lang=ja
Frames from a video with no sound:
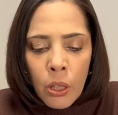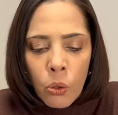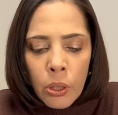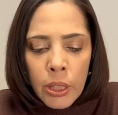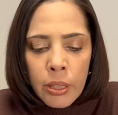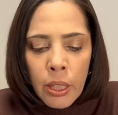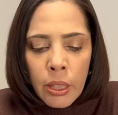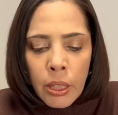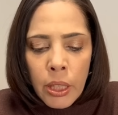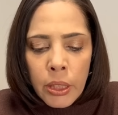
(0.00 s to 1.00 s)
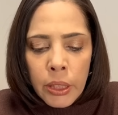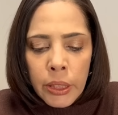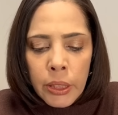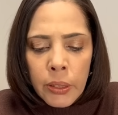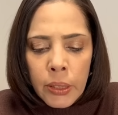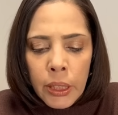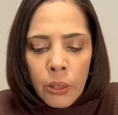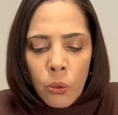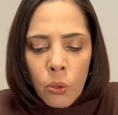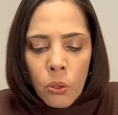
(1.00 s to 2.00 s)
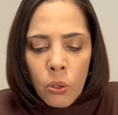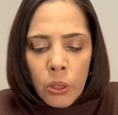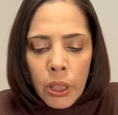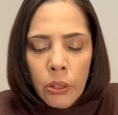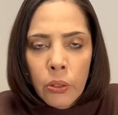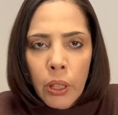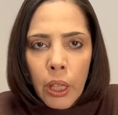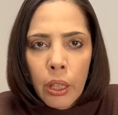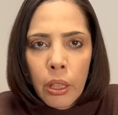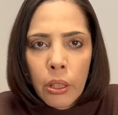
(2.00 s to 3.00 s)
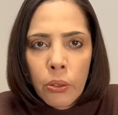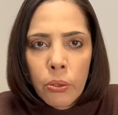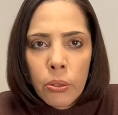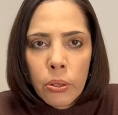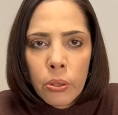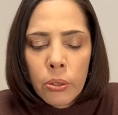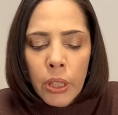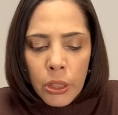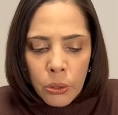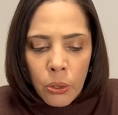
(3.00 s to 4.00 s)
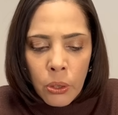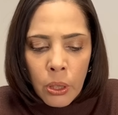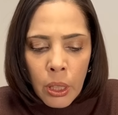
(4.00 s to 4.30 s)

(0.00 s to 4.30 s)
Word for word: これ政権支持率に大きく影響するでしょう。